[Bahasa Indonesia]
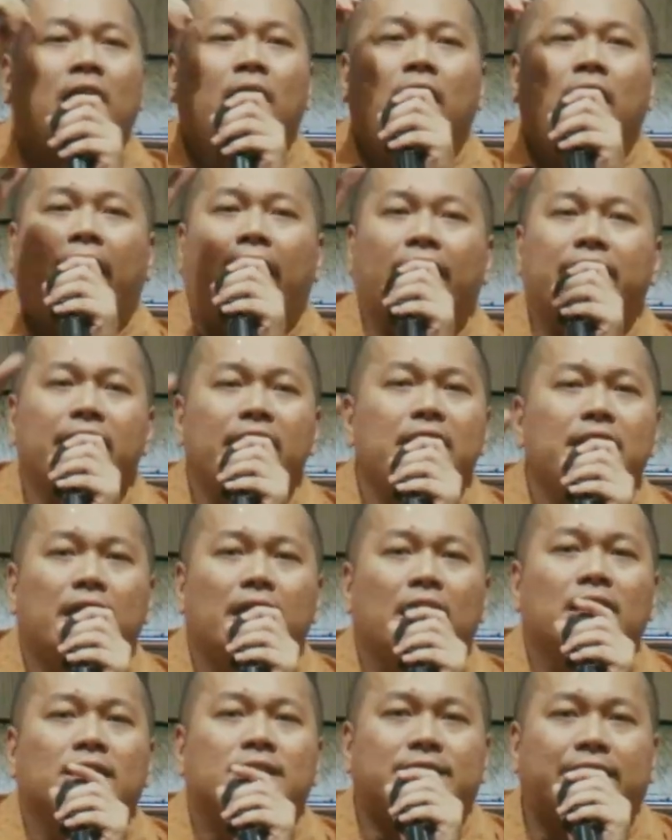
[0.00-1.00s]
Hari ini,
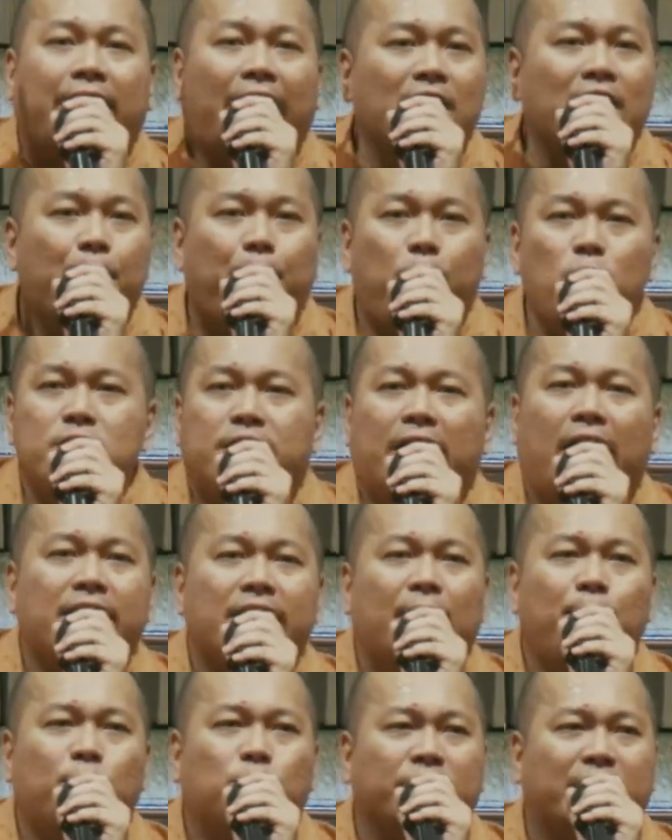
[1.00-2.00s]
sekalipun
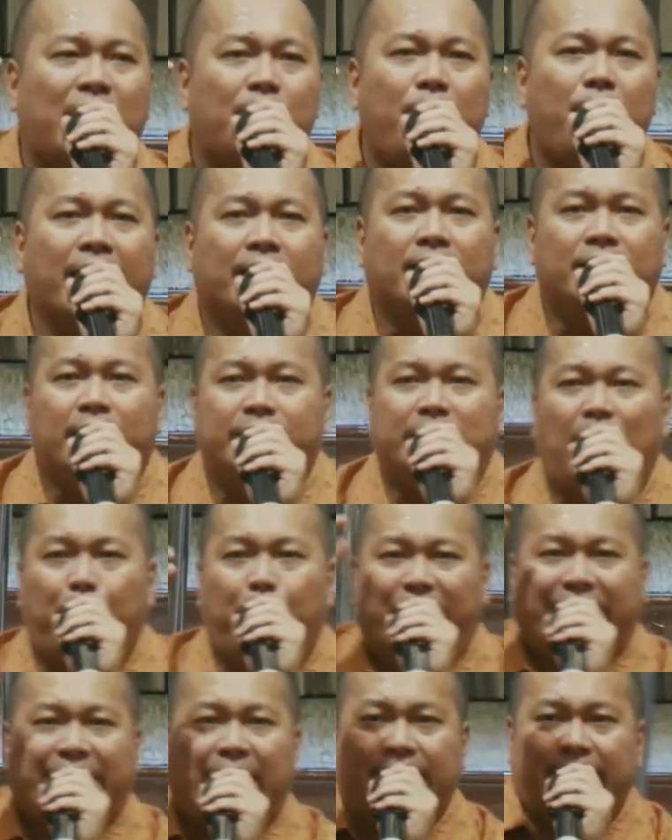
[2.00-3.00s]
keadaanmu tidak baik, tetap
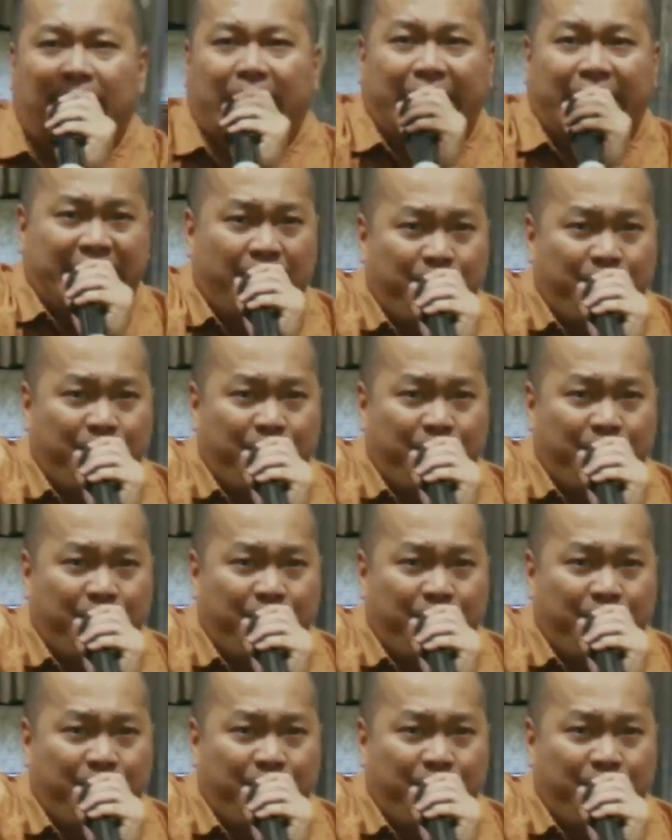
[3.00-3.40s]
perkatakan yang